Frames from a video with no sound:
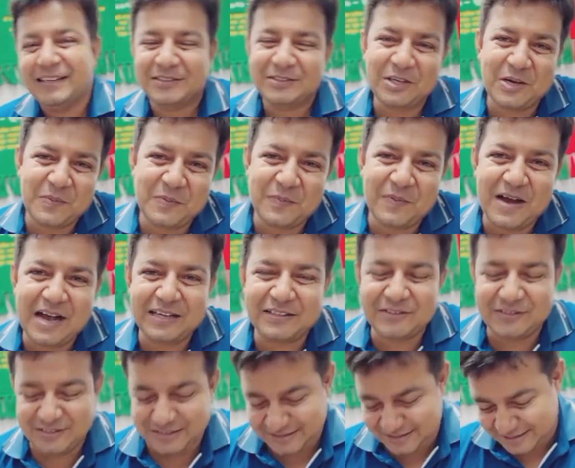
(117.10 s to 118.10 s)
সব ফাঁস
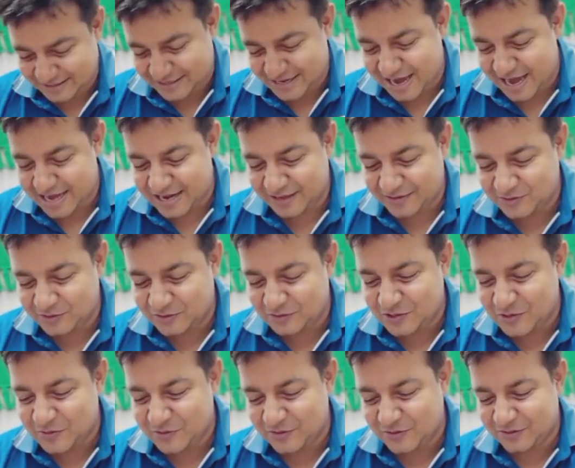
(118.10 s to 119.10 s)
হয়ে যাচ্ছে আর একজন
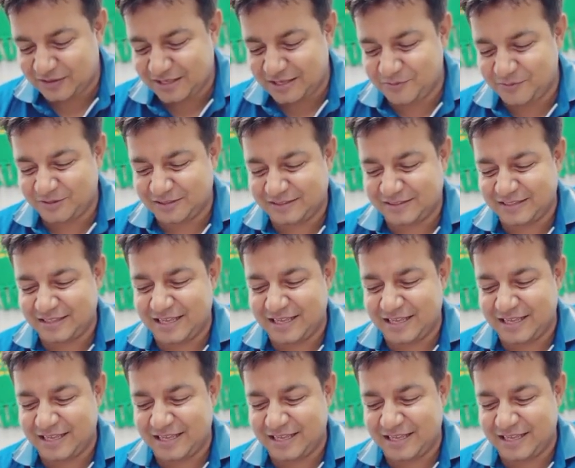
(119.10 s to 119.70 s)
সমন্বয় কী বলতেছে